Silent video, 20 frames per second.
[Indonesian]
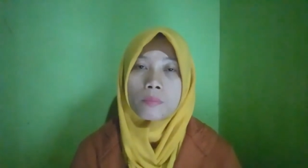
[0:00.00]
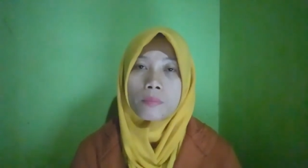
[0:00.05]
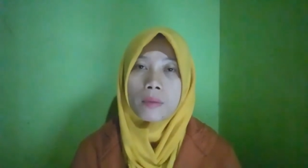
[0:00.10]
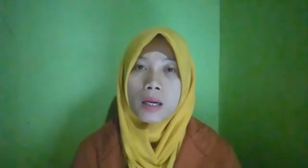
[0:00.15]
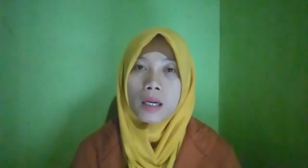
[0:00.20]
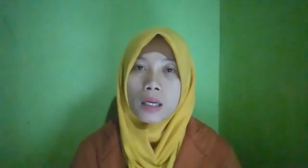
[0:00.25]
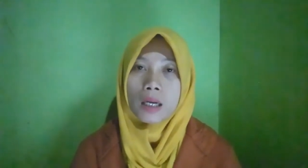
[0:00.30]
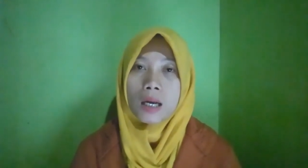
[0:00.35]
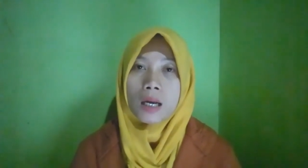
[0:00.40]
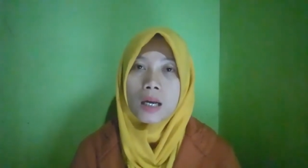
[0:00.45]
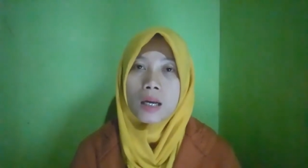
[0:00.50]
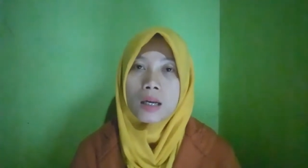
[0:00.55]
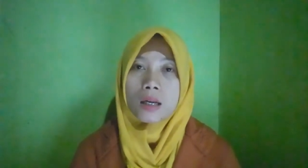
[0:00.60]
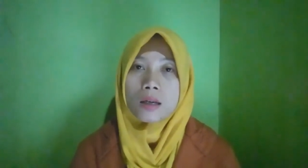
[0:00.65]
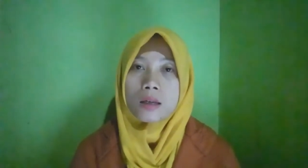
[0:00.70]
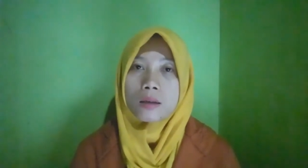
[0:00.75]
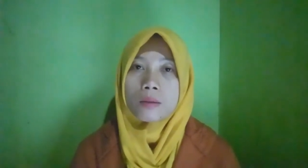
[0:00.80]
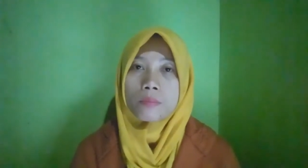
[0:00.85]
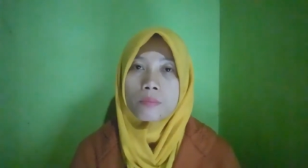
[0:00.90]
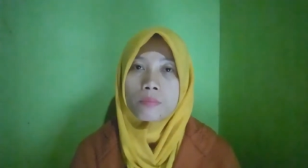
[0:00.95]
maka
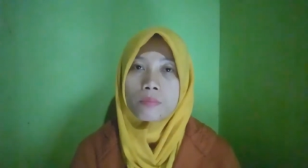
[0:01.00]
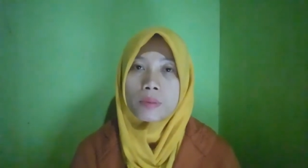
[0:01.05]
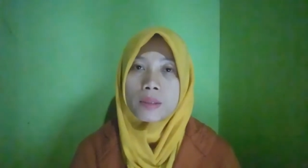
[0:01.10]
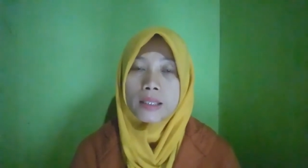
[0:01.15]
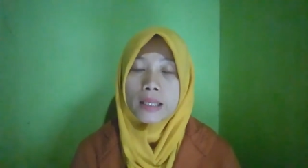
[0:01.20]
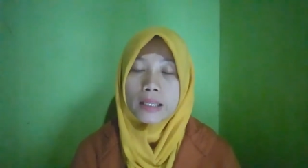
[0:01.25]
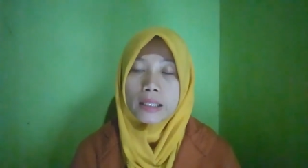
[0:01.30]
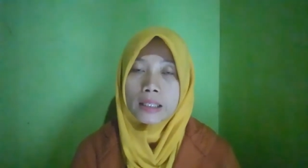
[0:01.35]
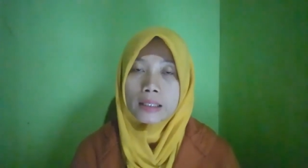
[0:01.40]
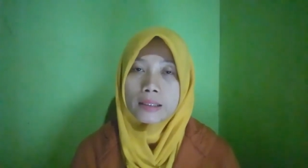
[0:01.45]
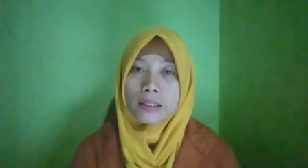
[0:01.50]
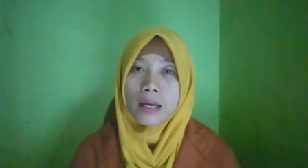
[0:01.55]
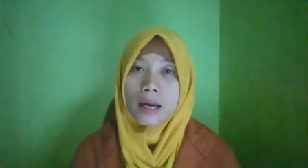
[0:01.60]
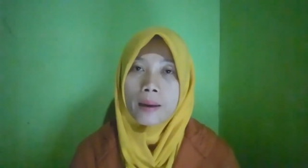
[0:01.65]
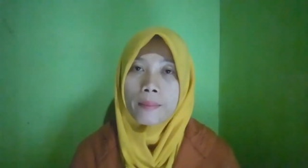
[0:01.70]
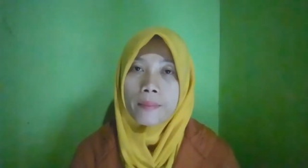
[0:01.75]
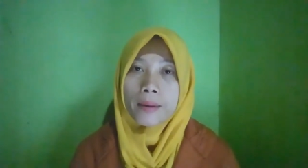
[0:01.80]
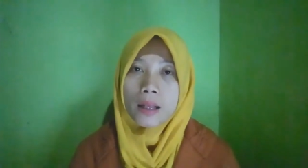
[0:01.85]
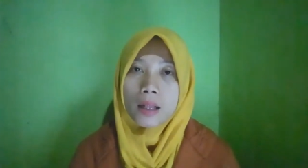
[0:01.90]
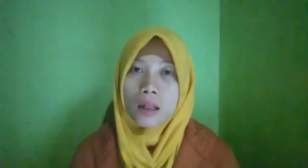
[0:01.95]
bisa
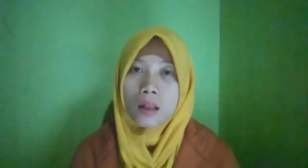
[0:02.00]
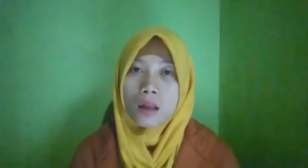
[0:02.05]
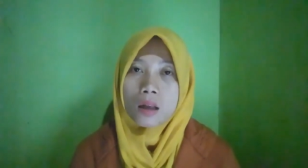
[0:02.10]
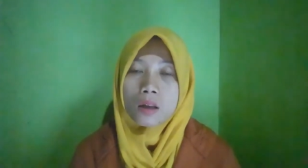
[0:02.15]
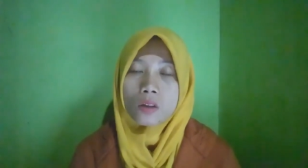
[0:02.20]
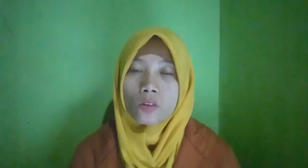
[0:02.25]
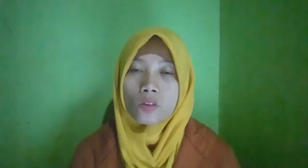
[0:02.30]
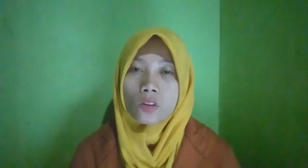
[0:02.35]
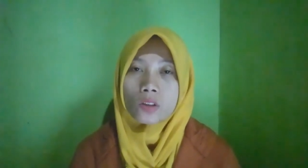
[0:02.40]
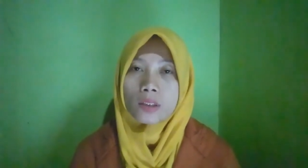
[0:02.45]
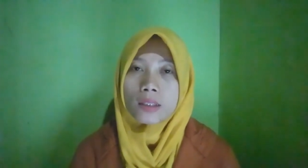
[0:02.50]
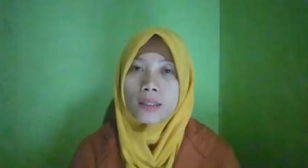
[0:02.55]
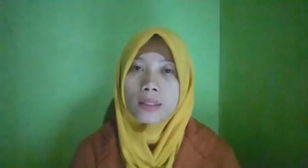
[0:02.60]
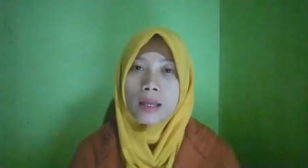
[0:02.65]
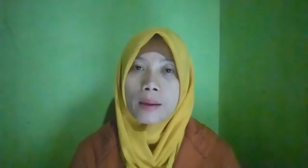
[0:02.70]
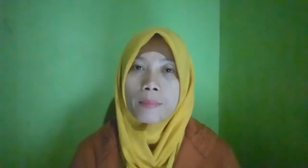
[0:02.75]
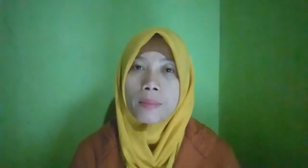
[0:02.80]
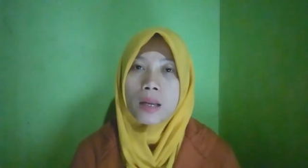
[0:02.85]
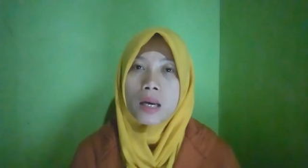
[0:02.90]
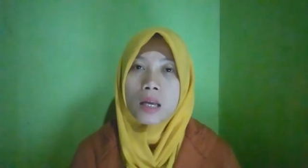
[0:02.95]
saja hamil terus
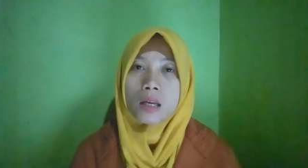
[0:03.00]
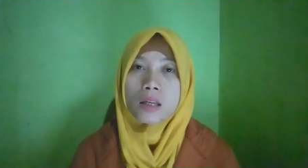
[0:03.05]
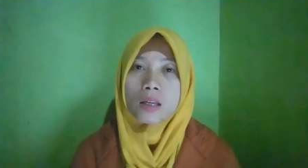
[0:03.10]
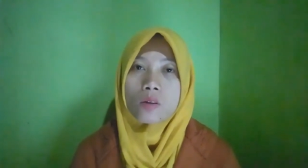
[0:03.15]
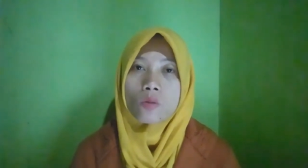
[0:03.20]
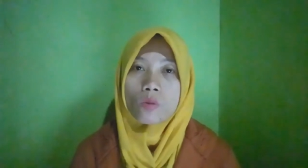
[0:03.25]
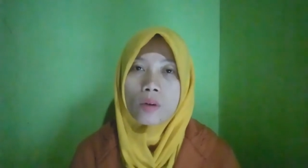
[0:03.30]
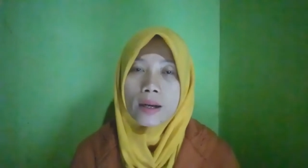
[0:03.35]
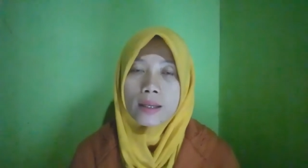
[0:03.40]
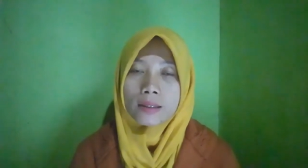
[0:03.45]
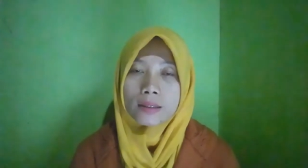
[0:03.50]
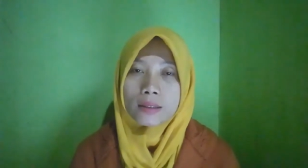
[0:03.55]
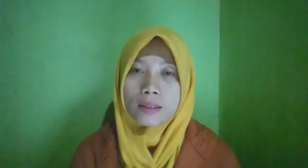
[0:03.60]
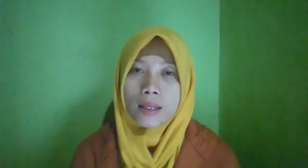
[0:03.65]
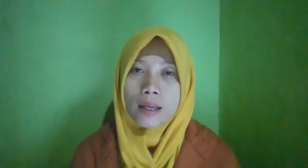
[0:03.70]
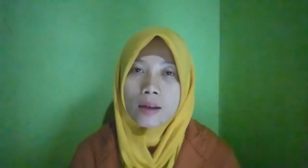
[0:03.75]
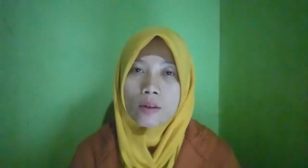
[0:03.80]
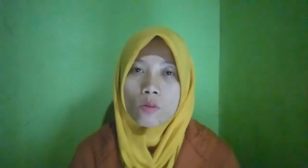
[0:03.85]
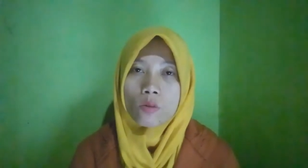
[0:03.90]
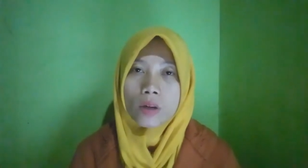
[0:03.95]
ditambah lagi
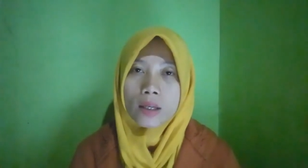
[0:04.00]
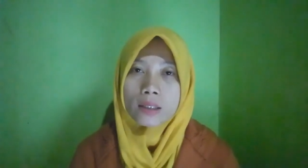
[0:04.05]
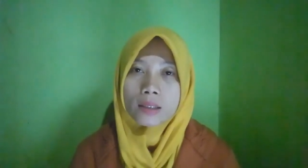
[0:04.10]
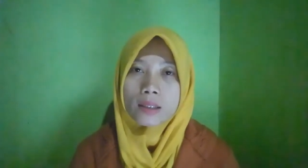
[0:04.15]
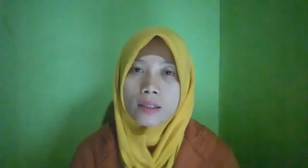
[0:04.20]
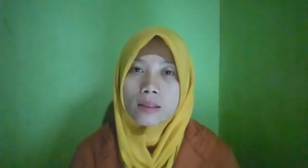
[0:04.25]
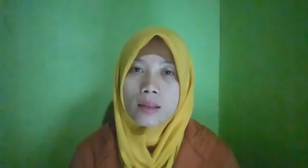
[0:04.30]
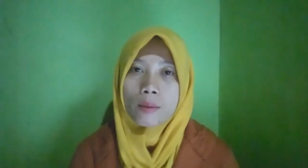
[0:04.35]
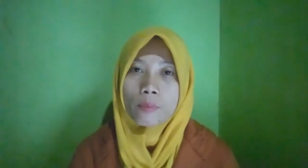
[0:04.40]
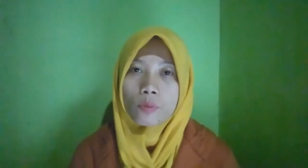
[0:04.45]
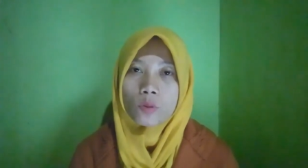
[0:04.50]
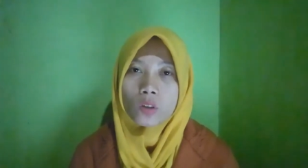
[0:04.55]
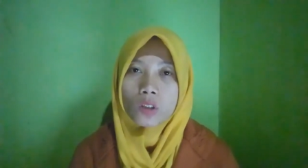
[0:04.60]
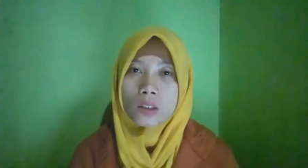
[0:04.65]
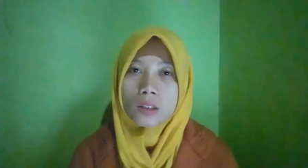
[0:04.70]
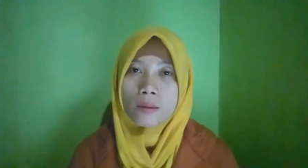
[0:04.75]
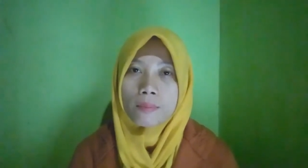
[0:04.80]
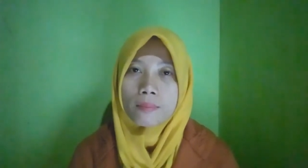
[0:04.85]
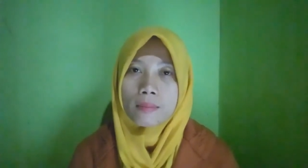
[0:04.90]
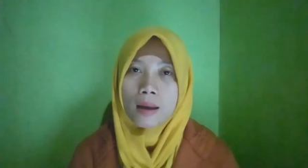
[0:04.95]
USG USG-nya
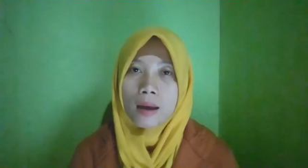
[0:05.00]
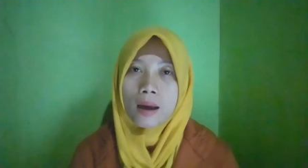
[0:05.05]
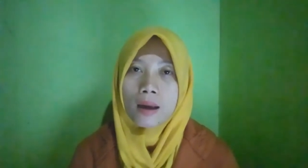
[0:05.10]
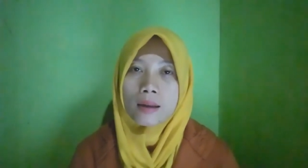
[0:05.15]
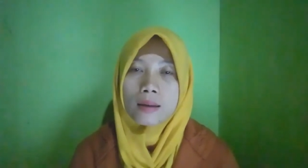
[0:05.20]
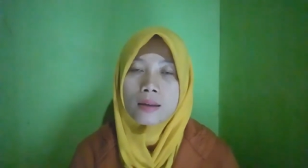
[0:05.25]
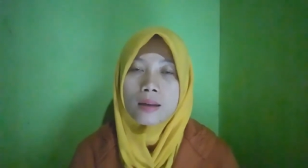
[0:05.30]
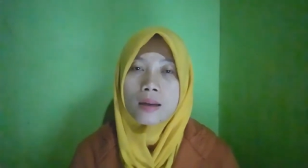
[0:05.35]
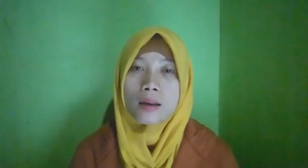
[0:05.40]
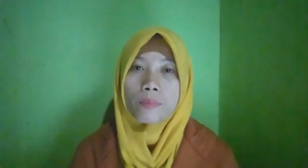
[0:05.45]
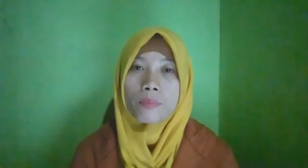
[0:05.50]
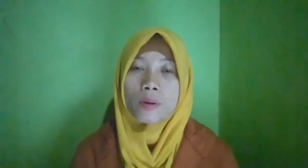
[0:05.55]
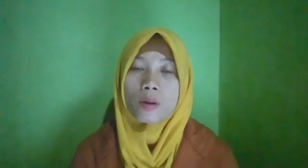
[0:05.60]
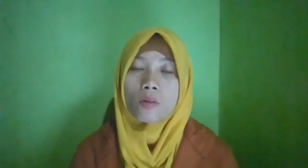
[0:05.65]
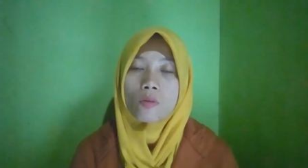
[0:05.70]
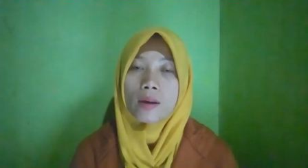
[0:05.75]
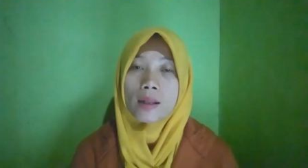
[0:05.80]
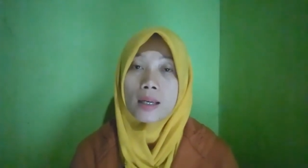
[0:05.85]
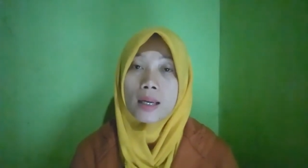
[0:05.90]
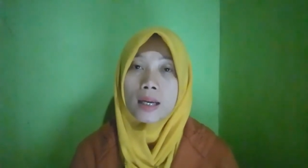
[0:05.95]
positif nah ini
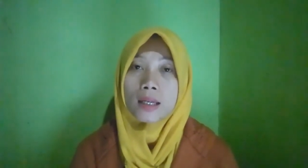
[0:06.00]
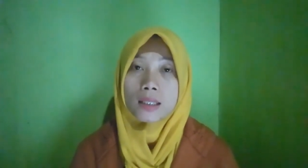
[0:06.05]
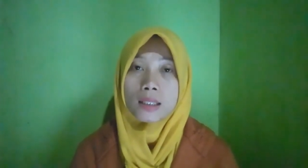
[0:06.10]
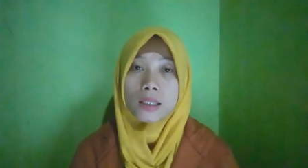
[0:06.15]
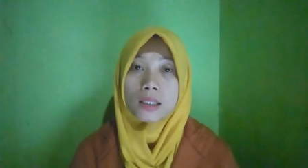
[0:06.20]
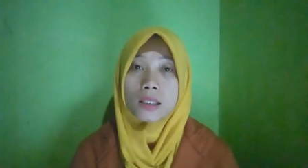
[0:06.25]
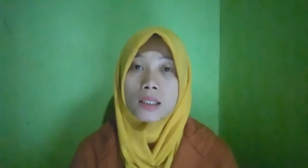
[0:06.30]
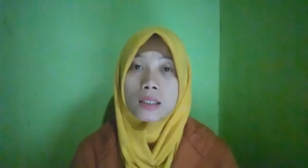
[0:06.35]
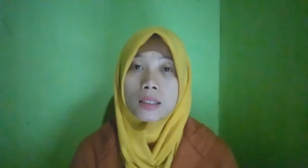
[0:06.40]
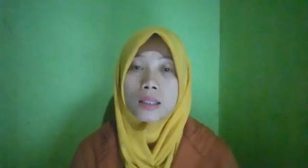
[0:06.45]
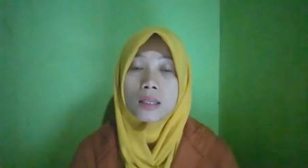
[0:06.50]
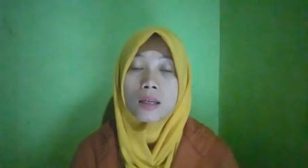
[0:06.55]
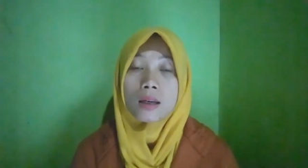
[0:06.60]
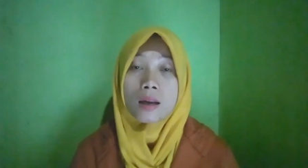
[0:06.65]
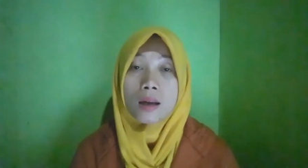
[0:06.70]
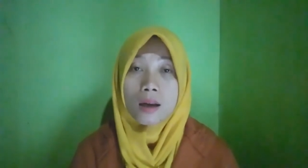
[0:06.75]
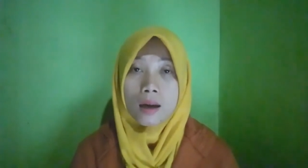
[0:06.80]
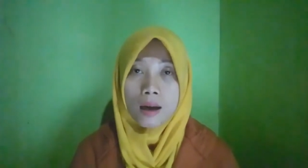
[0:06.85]
lebih kuat lagi jadi